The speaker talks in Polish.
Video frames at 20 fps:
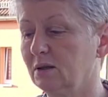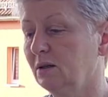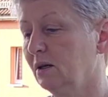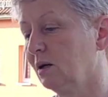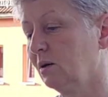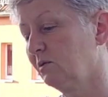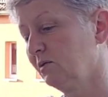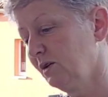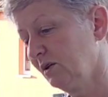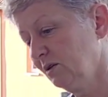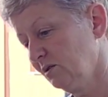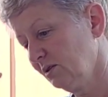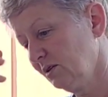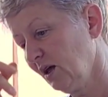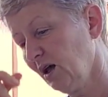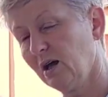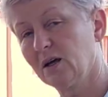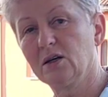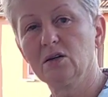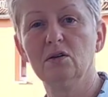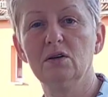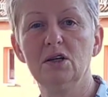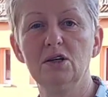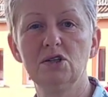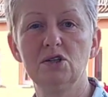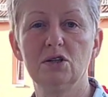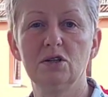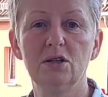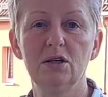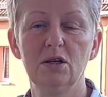I ja mówię, no tak, to ja
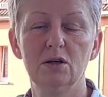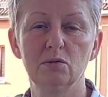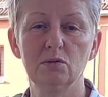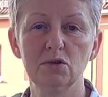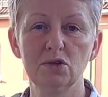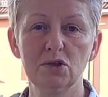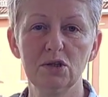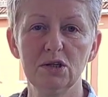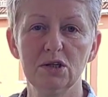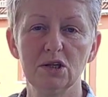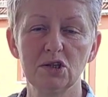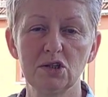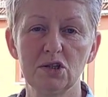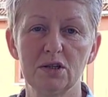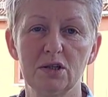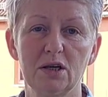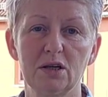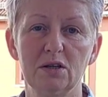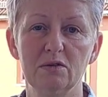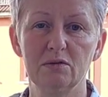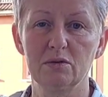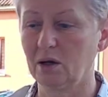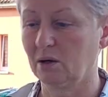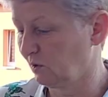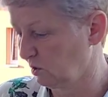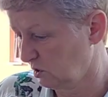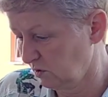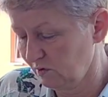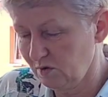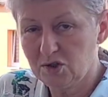się tyle uczy i jeszcze tak nie wiem.
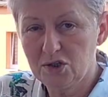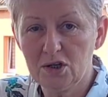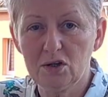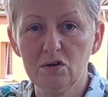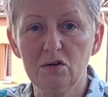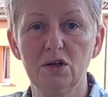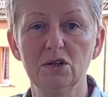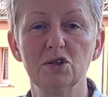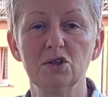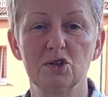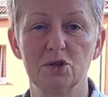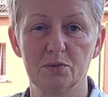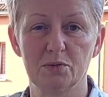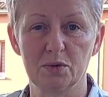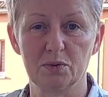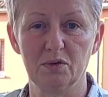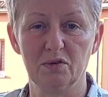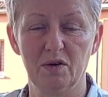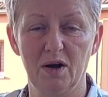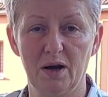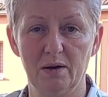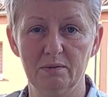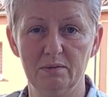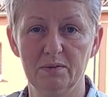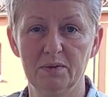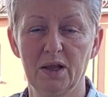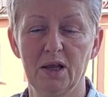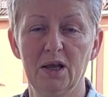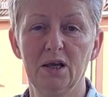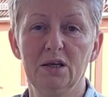Oczywiście, kochani, że próbowałam.
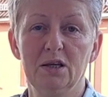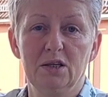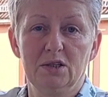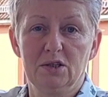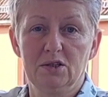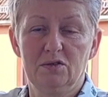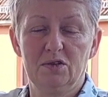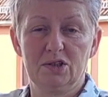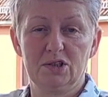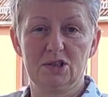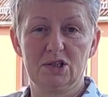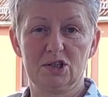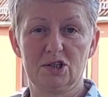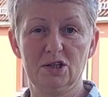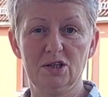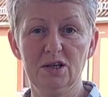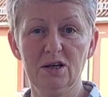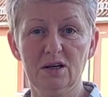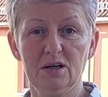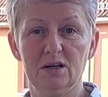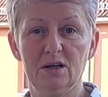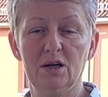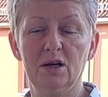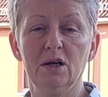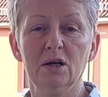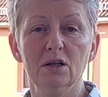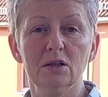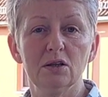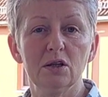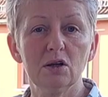Ja nie twierdzę, że nie,
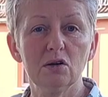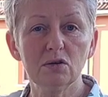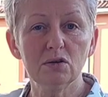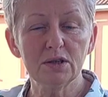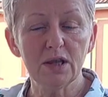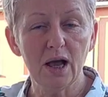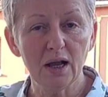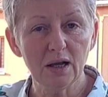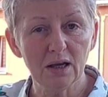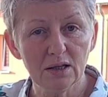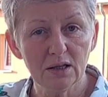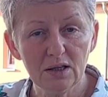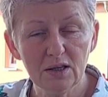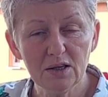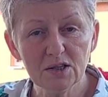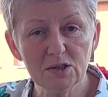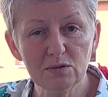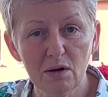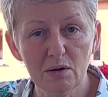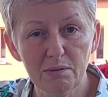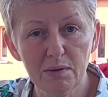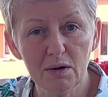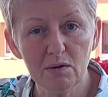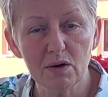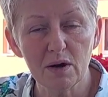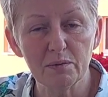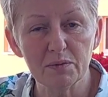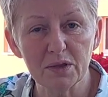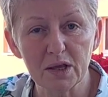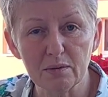tylko tak nie
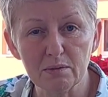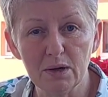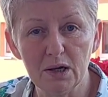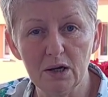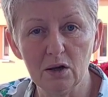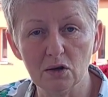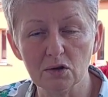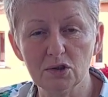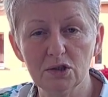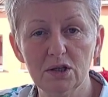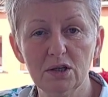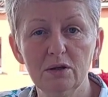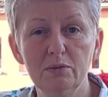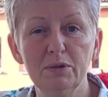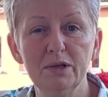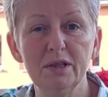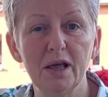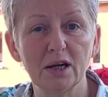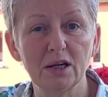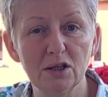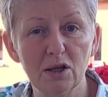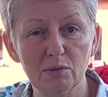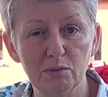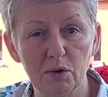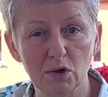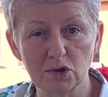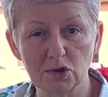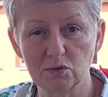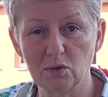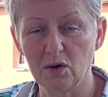złapałam tej melodii i mi tak nie
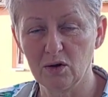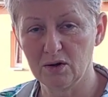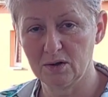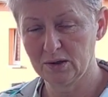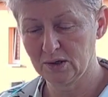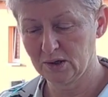poszło.